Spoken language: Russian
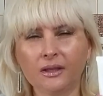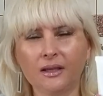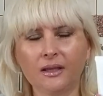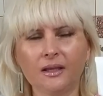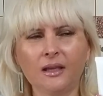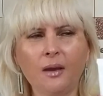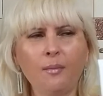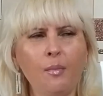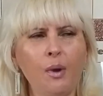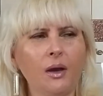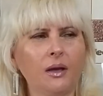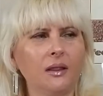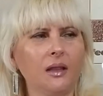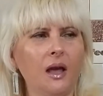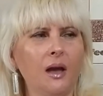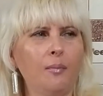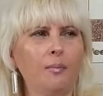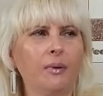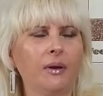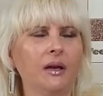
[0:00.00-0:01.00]
я
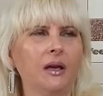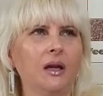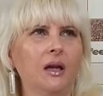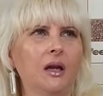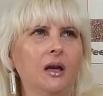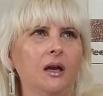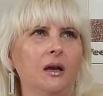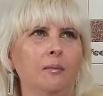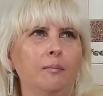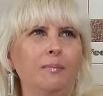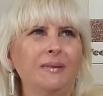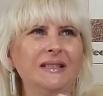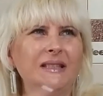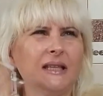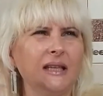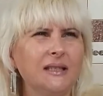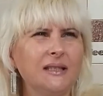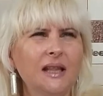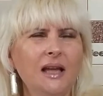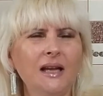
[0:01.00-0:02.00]
могла бы
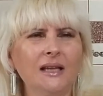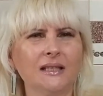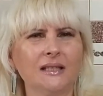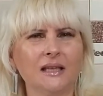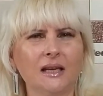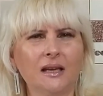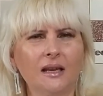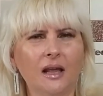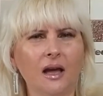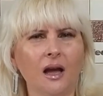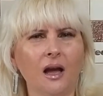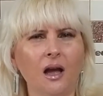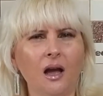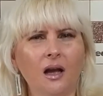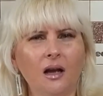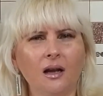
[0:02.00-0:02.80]
подсознательно